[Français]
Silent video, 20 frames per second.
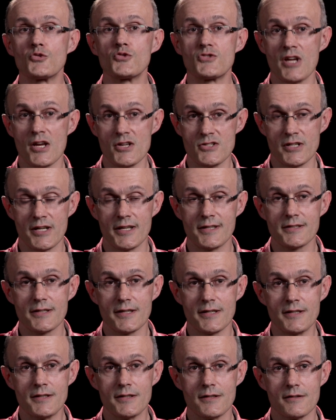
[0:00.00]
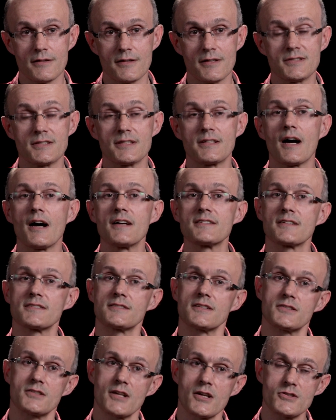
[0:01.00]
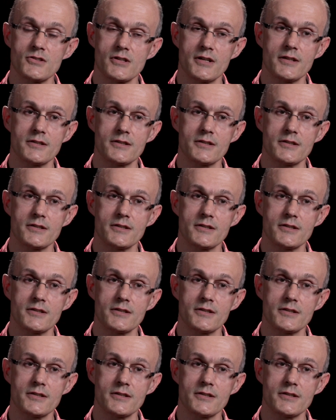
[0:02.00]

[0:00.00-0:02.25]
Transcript: une charge électrique et c'est grâce à cette charge